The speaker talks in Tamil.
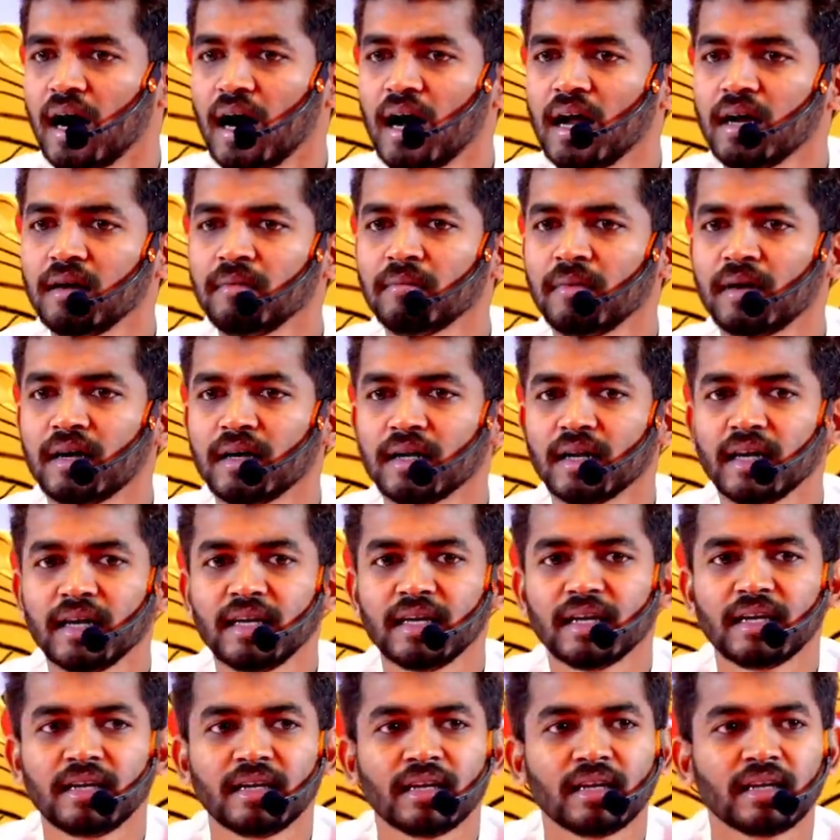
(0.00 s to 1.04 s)
ஆன்மானா
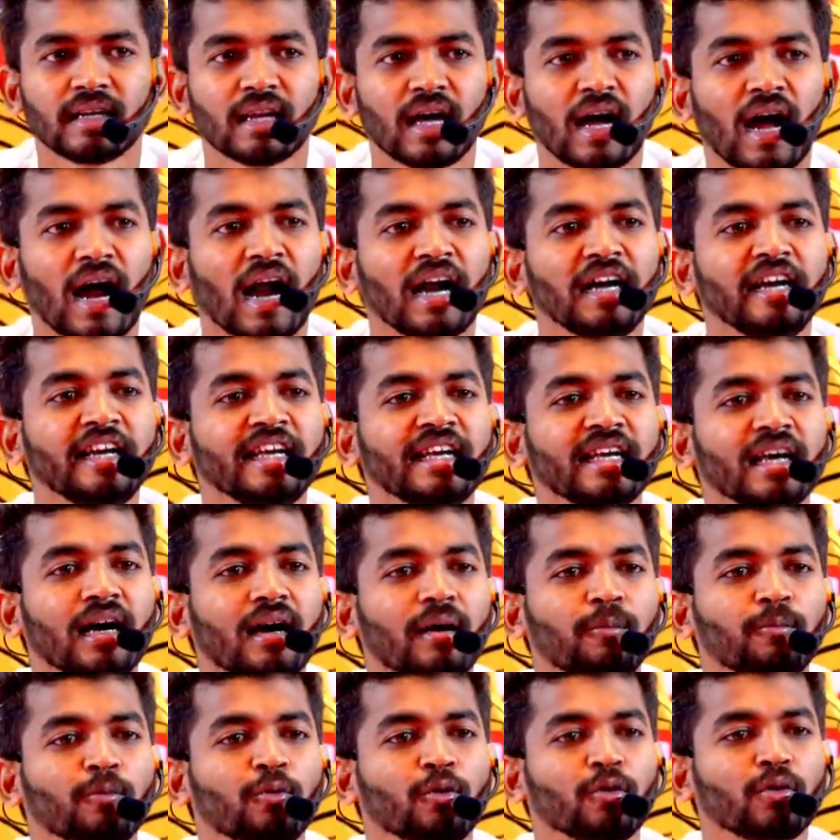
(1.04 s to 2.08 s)
என்னன்னா அழியா
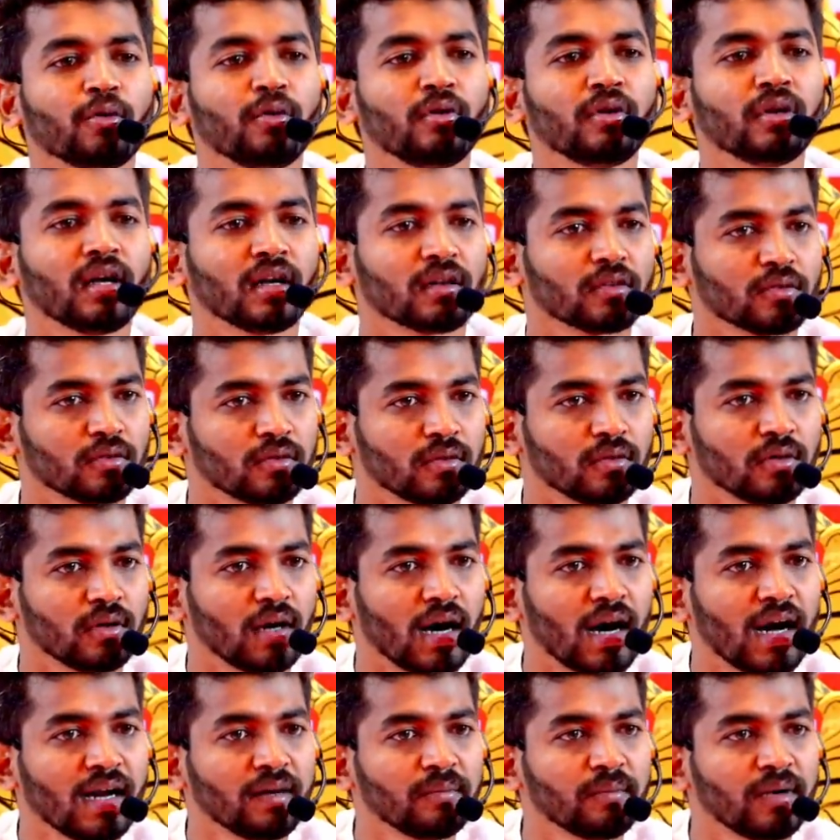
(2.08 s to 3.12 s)
பொருள்னு அர்த்தம்
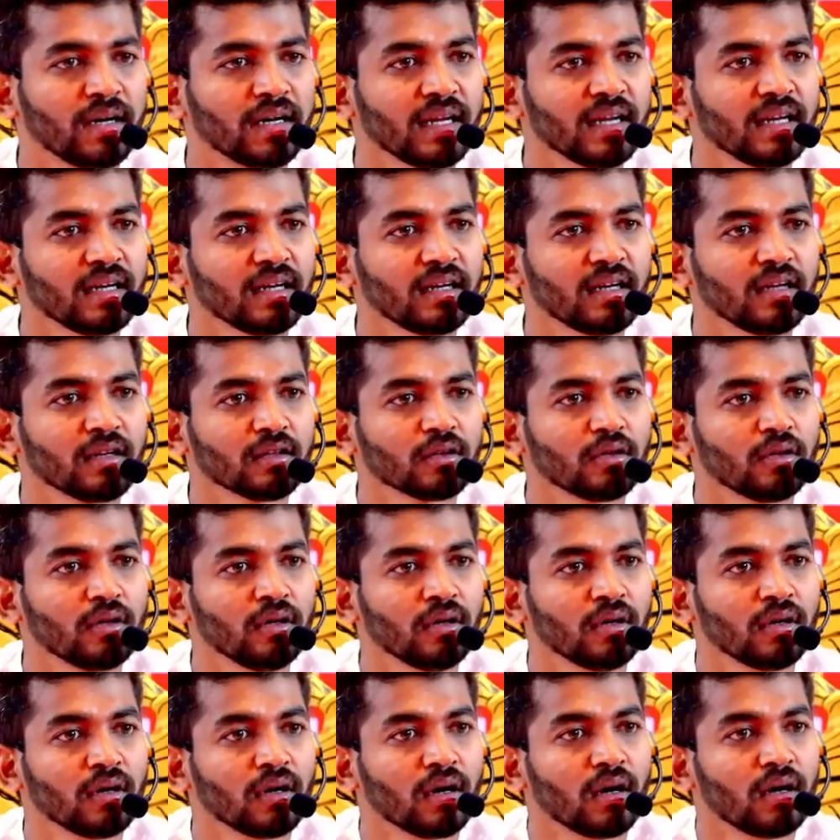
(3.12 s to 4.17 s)
ஆன்மானா என்னன்னு
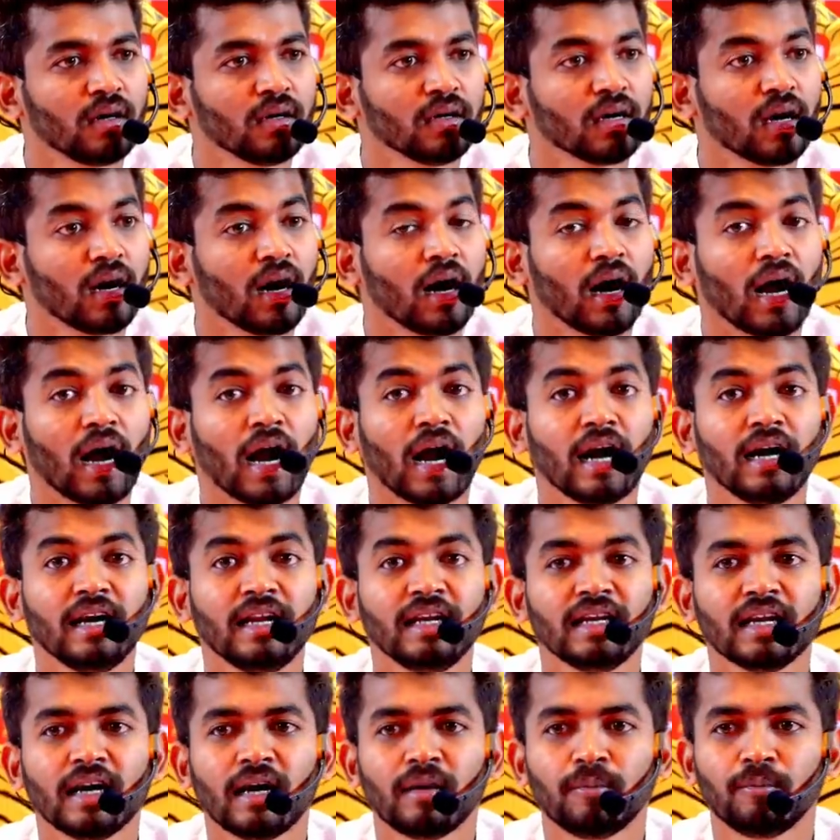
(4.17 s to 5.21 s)
அர்த்தம்
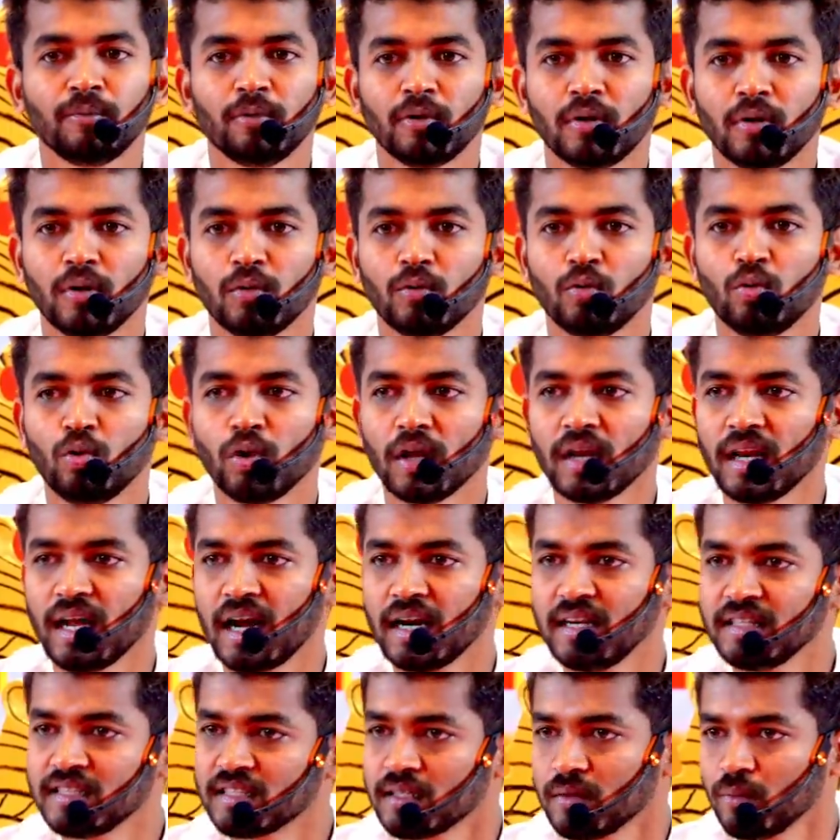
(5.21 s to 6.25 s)
அழியா பொருள் உடலை
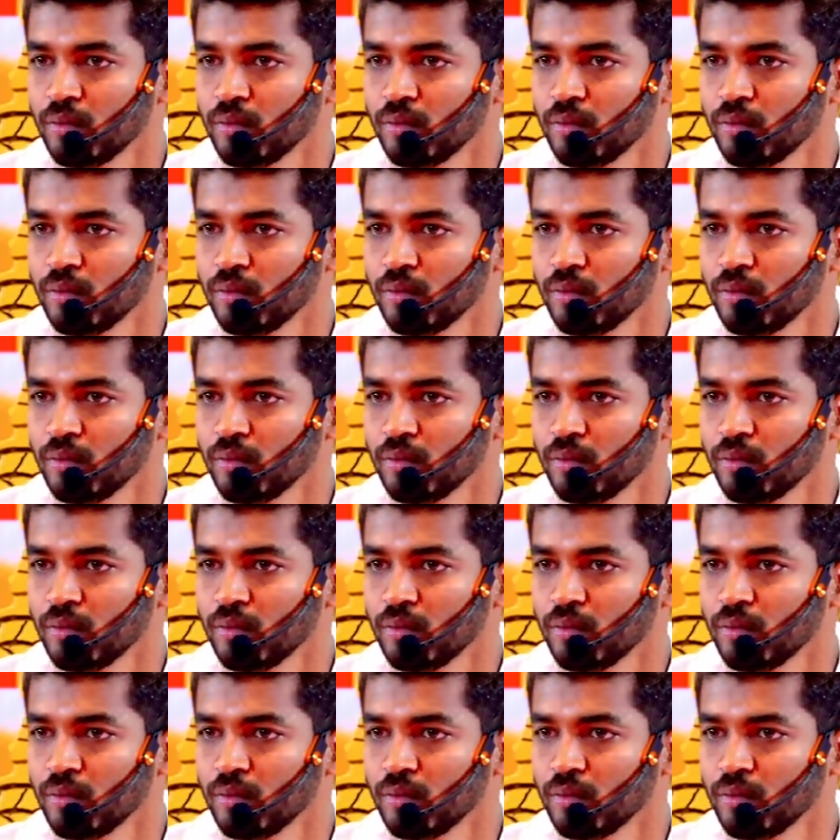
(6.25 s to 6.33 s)
அழிச்சிட